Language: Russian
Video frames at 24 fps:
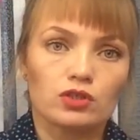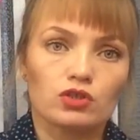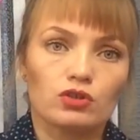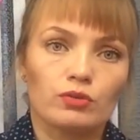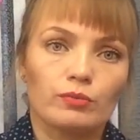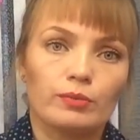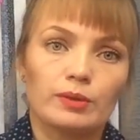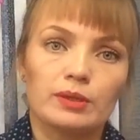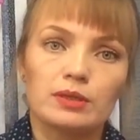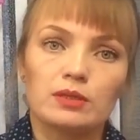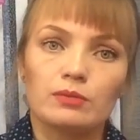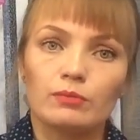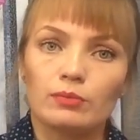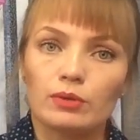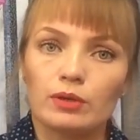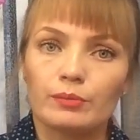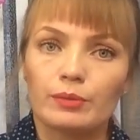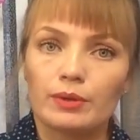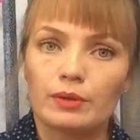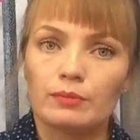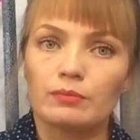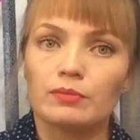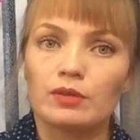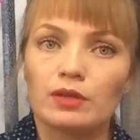чтобы они были
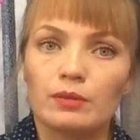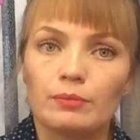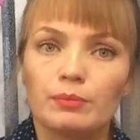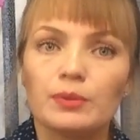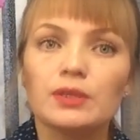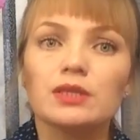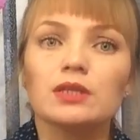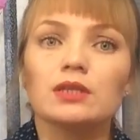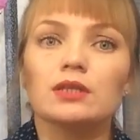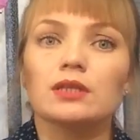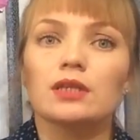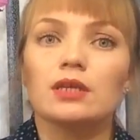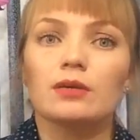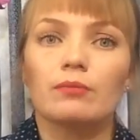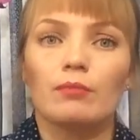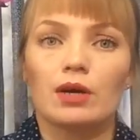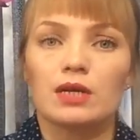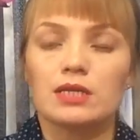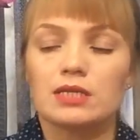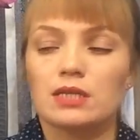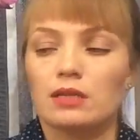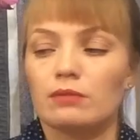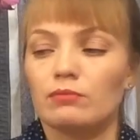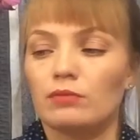прям напитанные
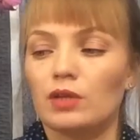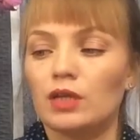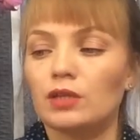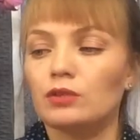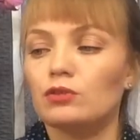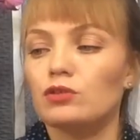маслом, да,